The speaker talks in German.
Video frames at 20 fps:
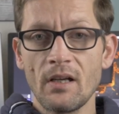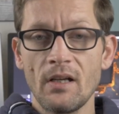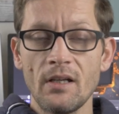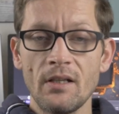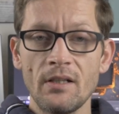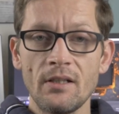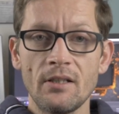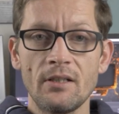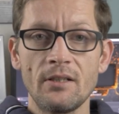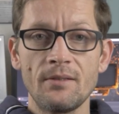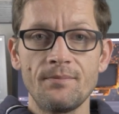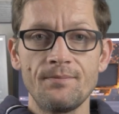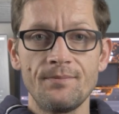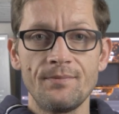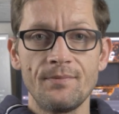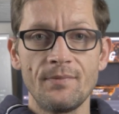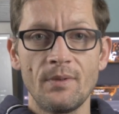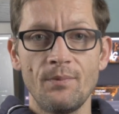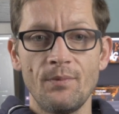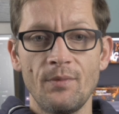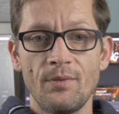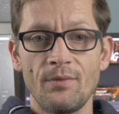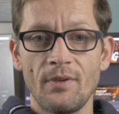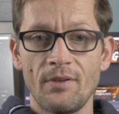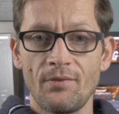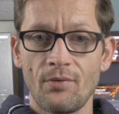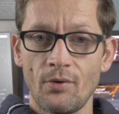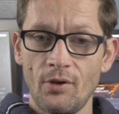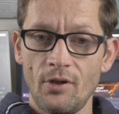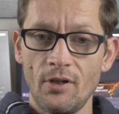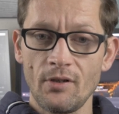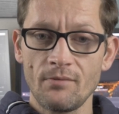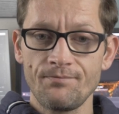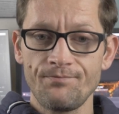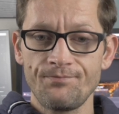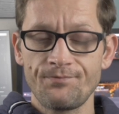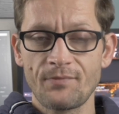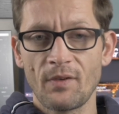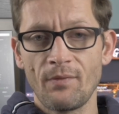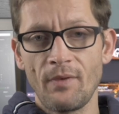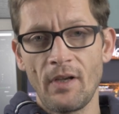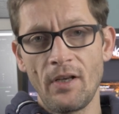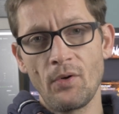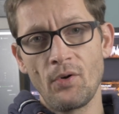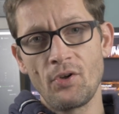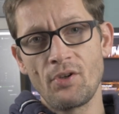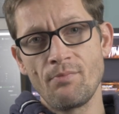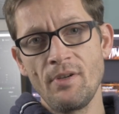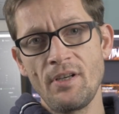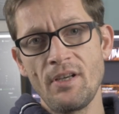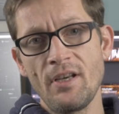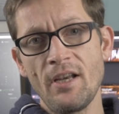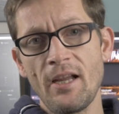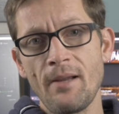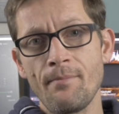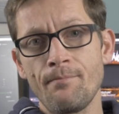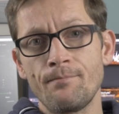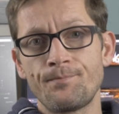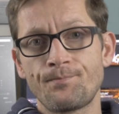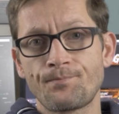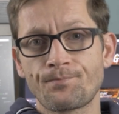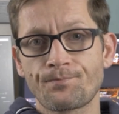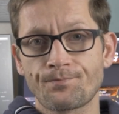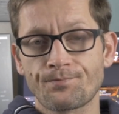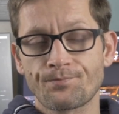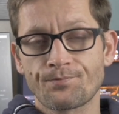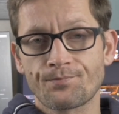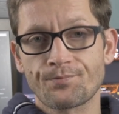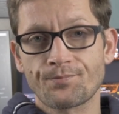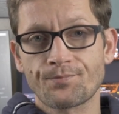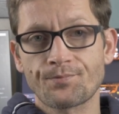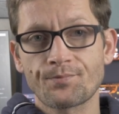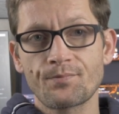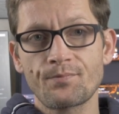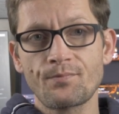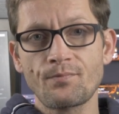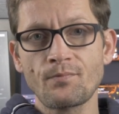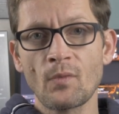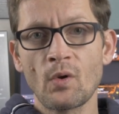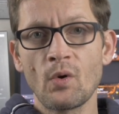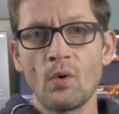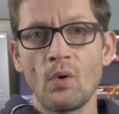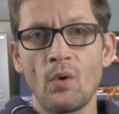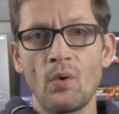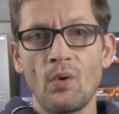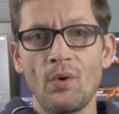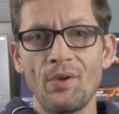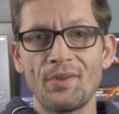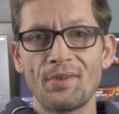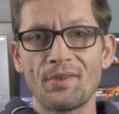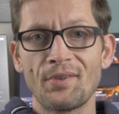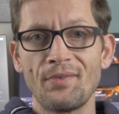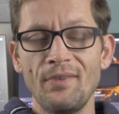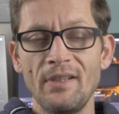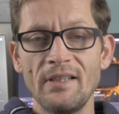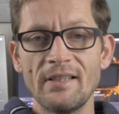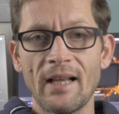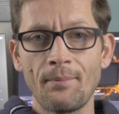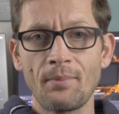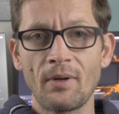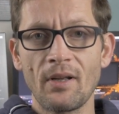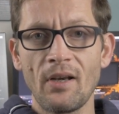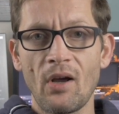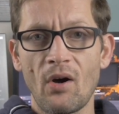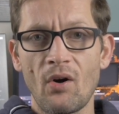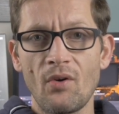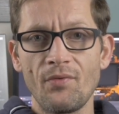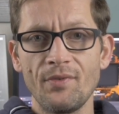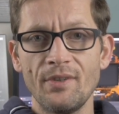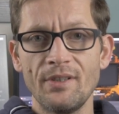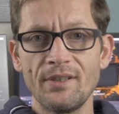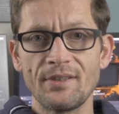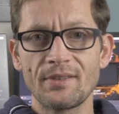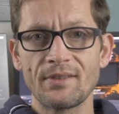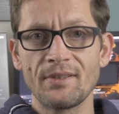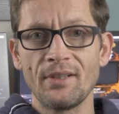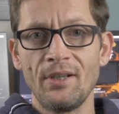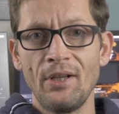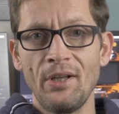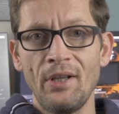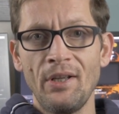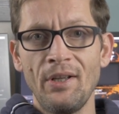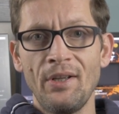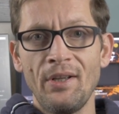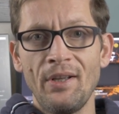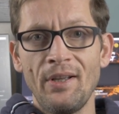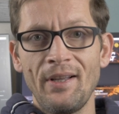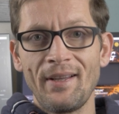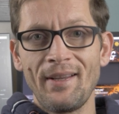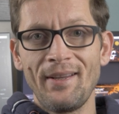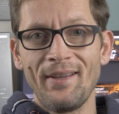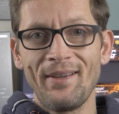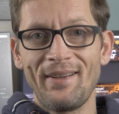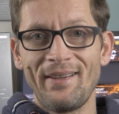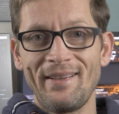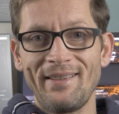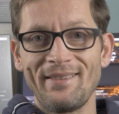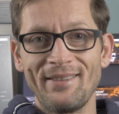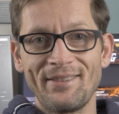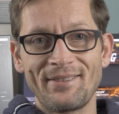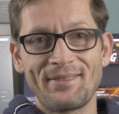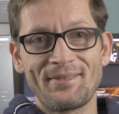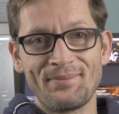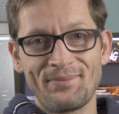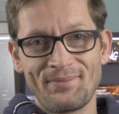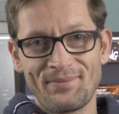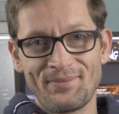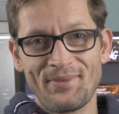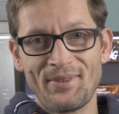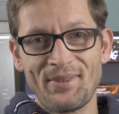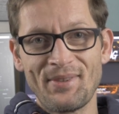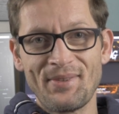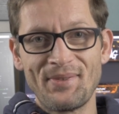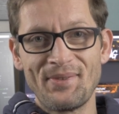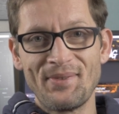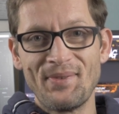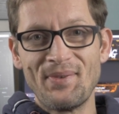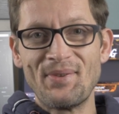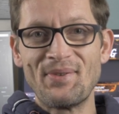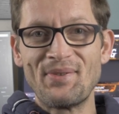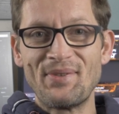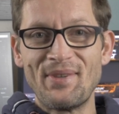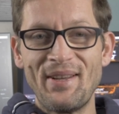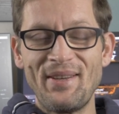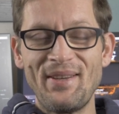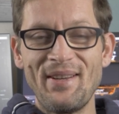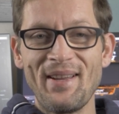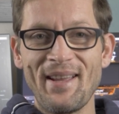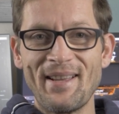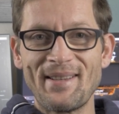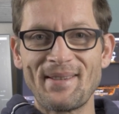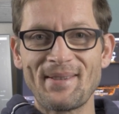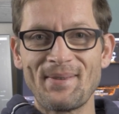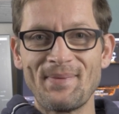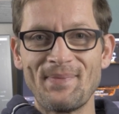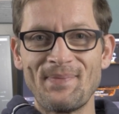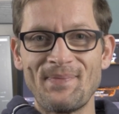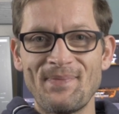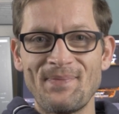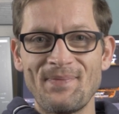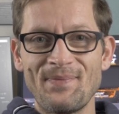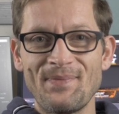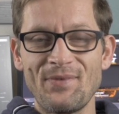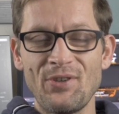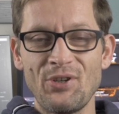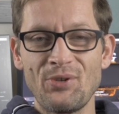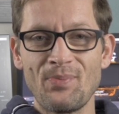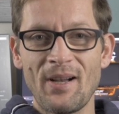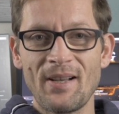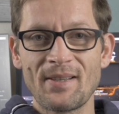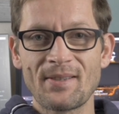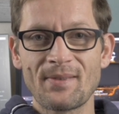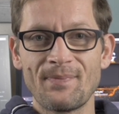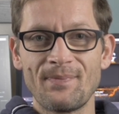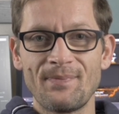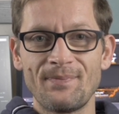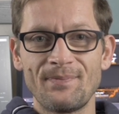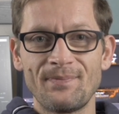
ähm, verfolgen, werde euch mitnehmen und wie es abgelaufen ist. Ja, das seht ihr jetzt. Viel Spaß.